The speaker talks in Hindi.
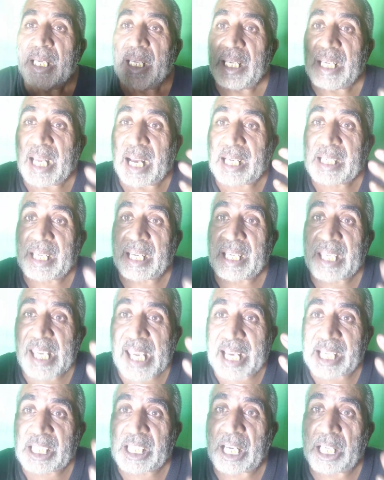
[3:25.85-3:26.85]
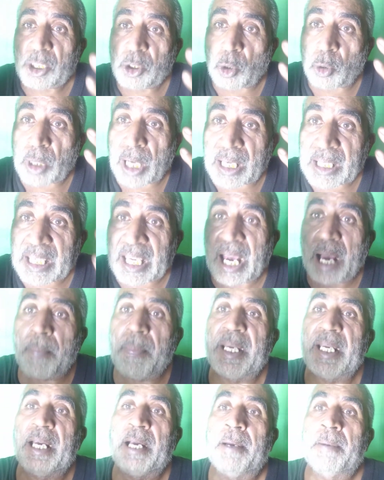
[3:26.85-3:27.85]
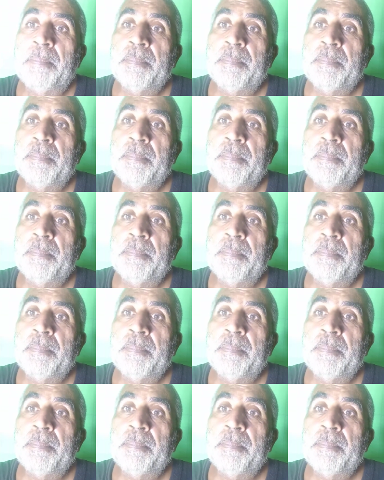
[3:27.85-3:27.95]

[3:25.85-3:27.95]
इलाके के एस एच ओ का क्या बना